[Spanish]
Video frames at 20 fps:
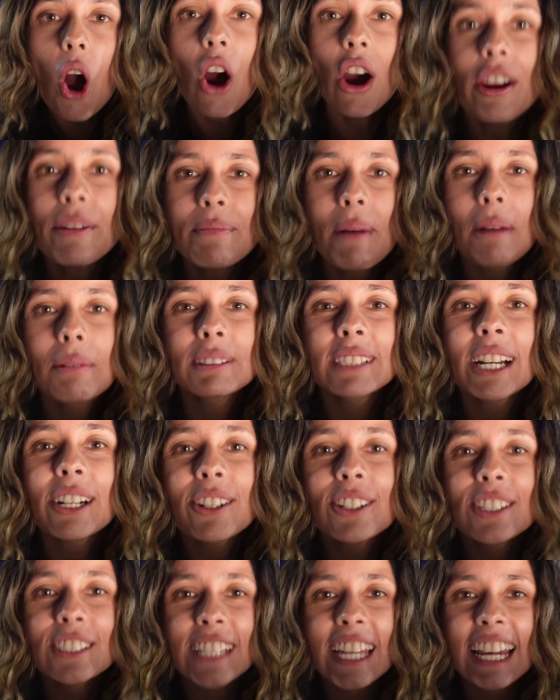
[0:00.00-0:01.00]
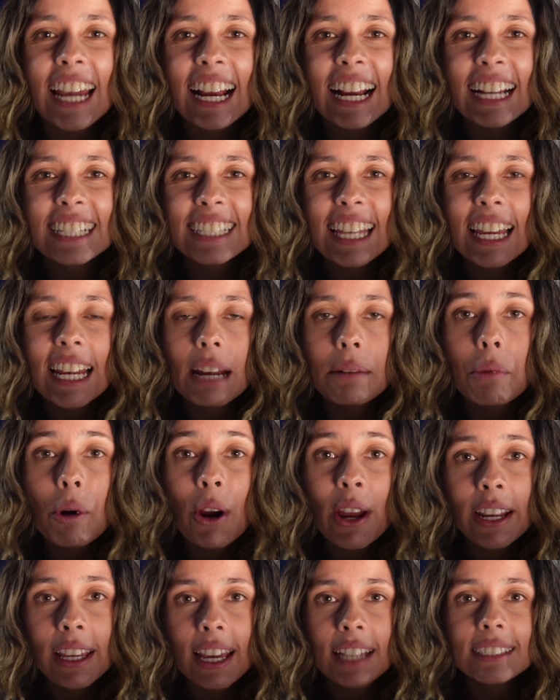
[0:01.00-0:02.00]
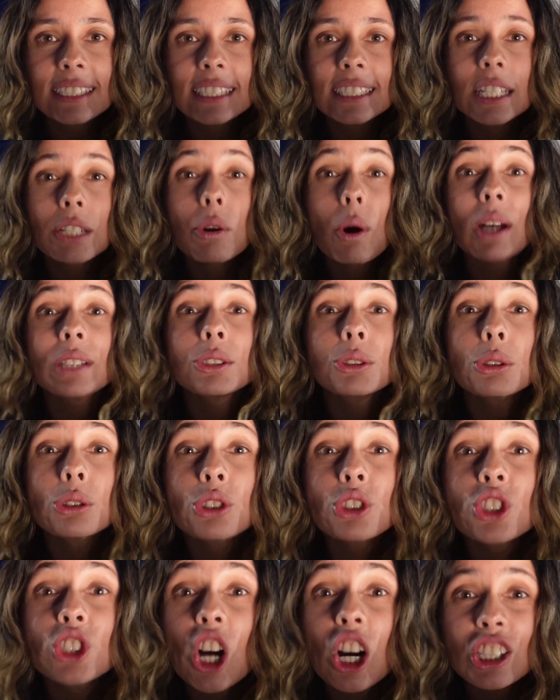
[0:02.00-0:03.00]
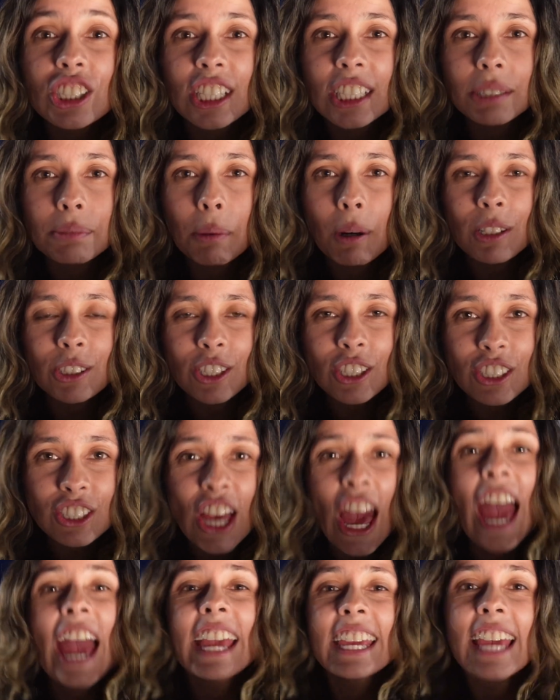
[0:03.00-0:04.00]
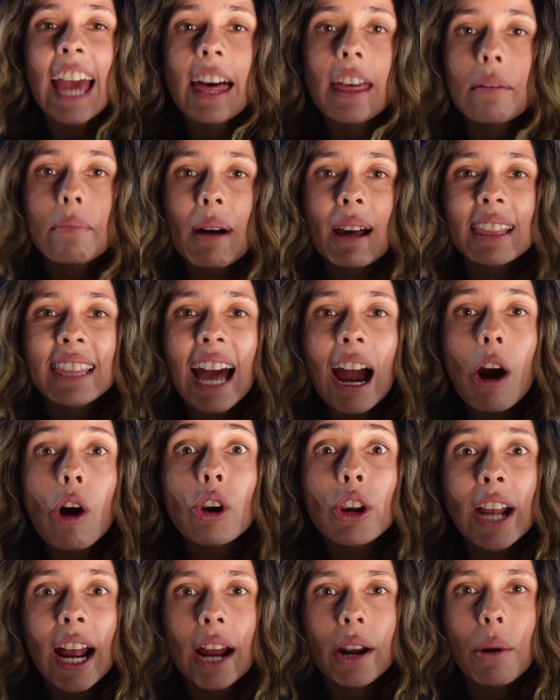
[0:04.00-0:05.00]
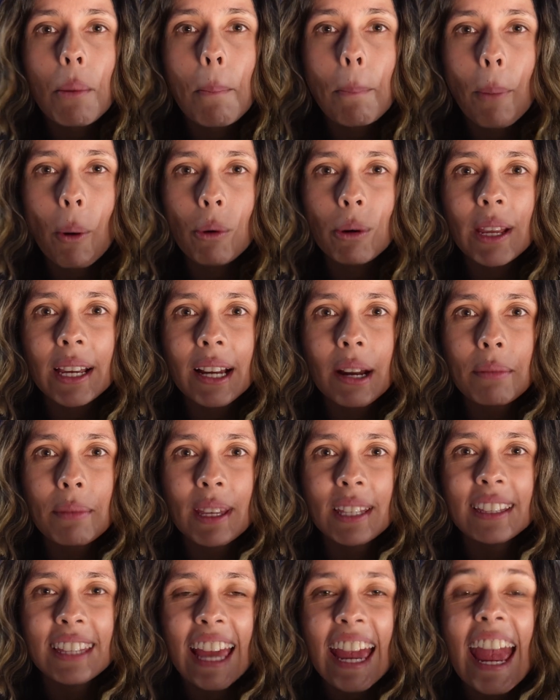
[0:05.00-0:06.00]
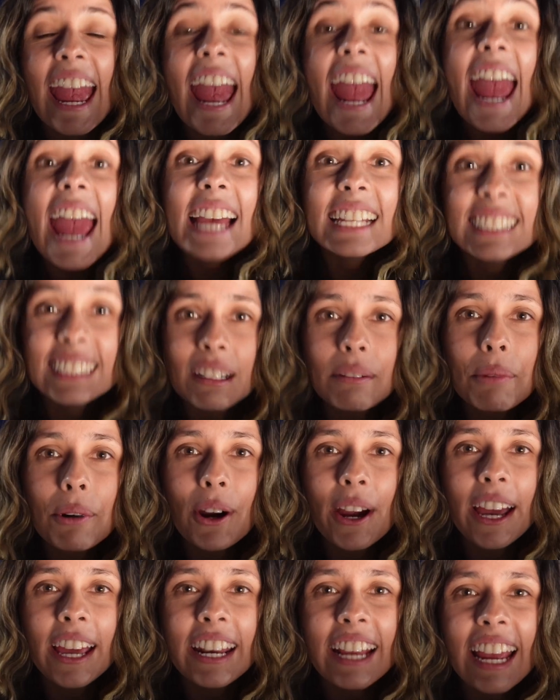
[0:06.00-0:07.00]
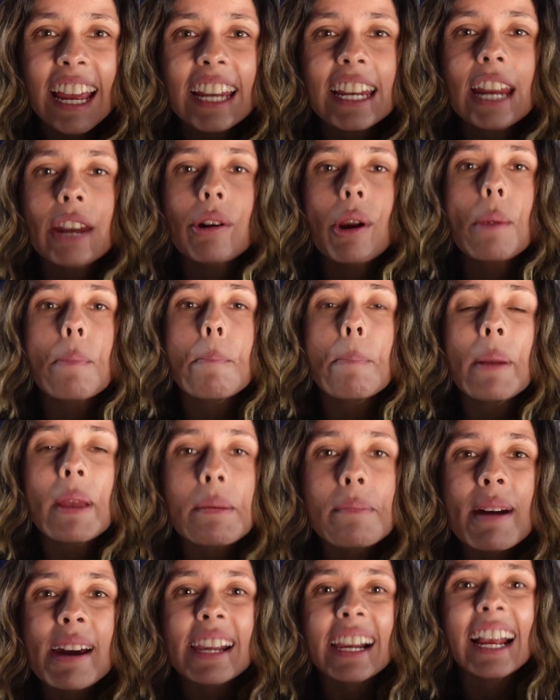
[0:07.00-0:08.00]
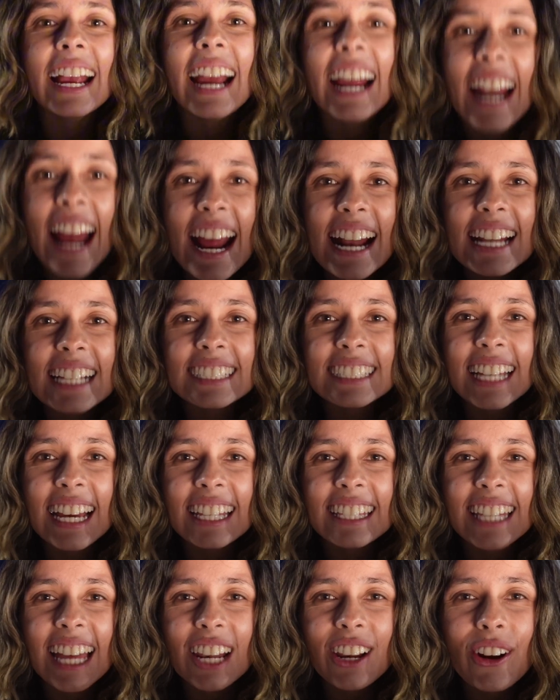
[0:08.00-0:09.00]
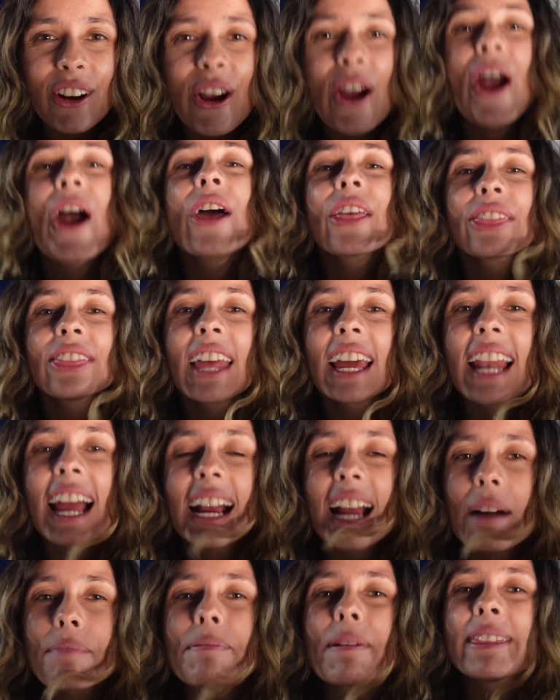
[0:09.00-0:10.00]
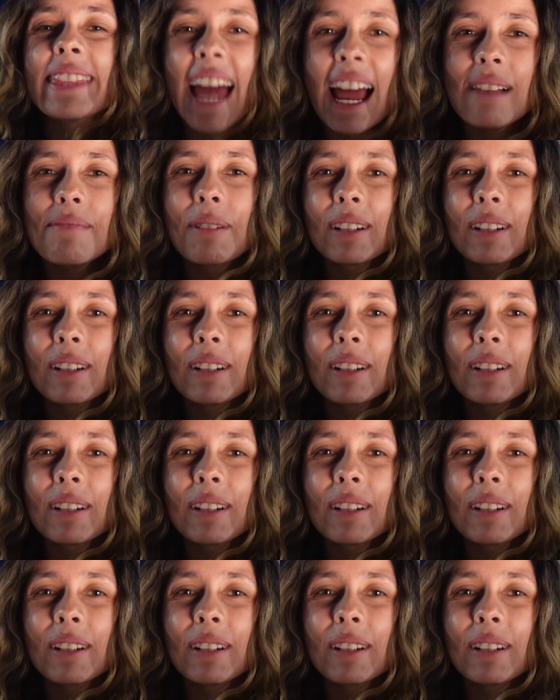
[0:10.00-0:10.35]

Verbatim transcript: Hoy vamos a conocer la casa de la mujer que asesinó a sus dos esposos y además la ahorcaron públicamente. Esta mujer generó el primer gran escándalo de la capital